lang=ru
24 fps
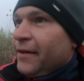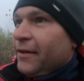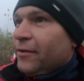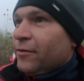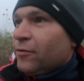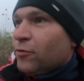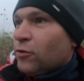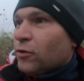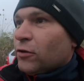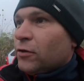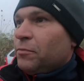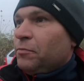
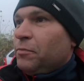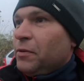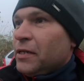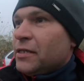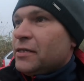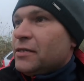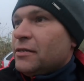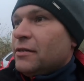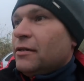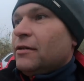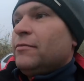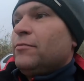Вот,
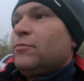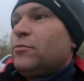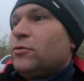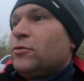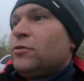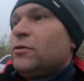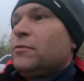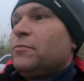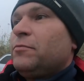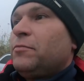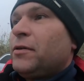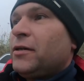песня
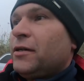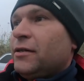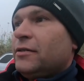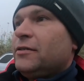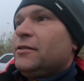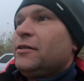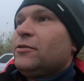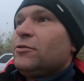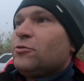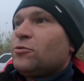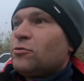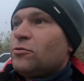будет про
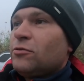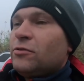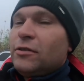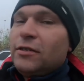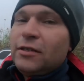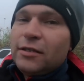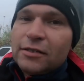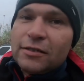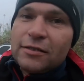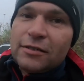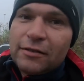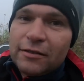дедушку
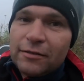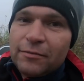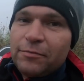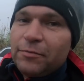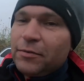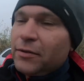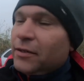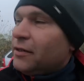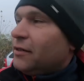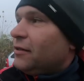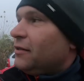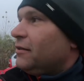Днестр,
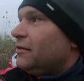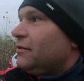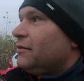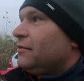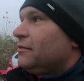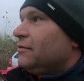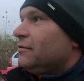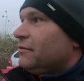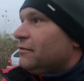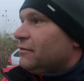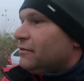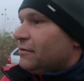
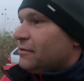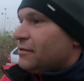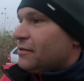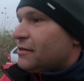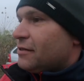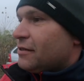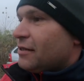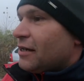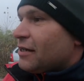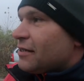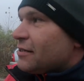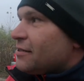про
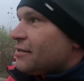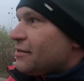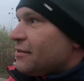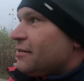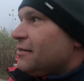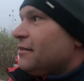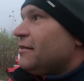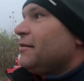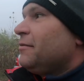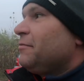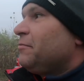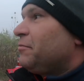
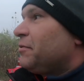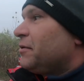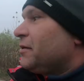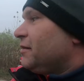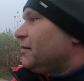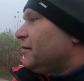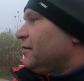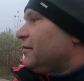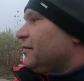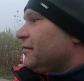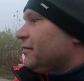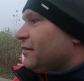снасти,
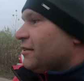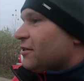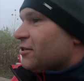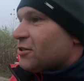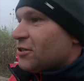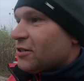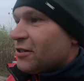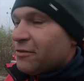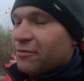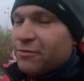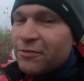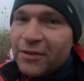про
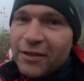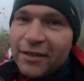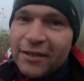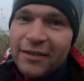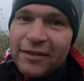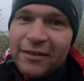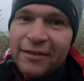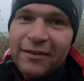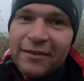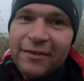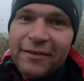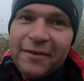
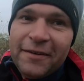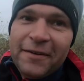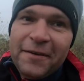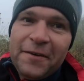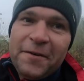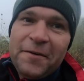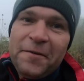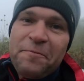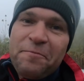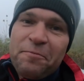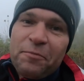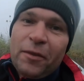наживки.
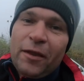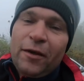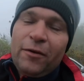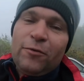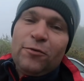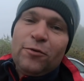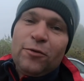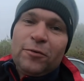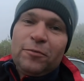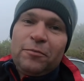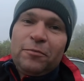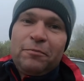
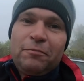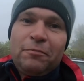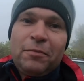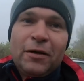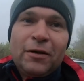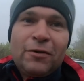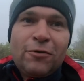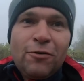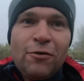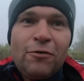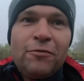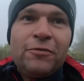Ну в общем, про, про
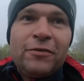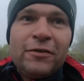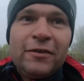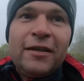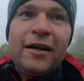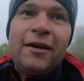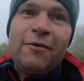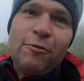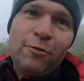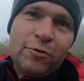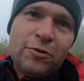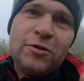хорошее
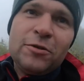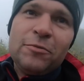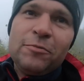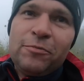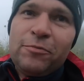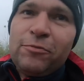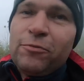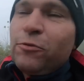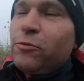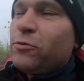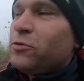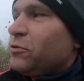настроение. Да, в общем,
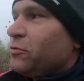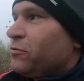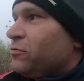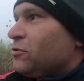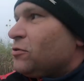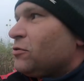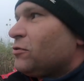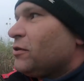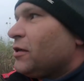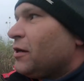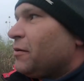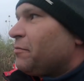да? в общем
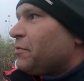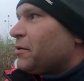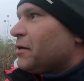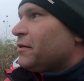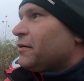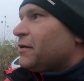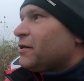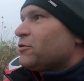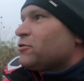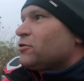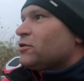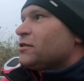все, да, про
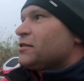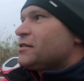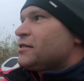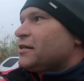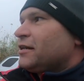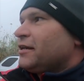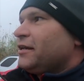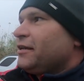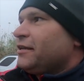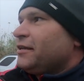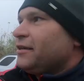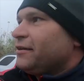хорошее
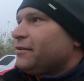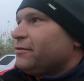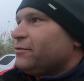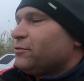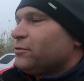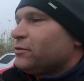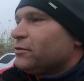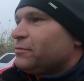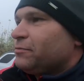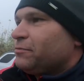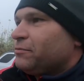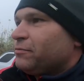настроение,
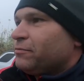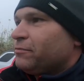вот,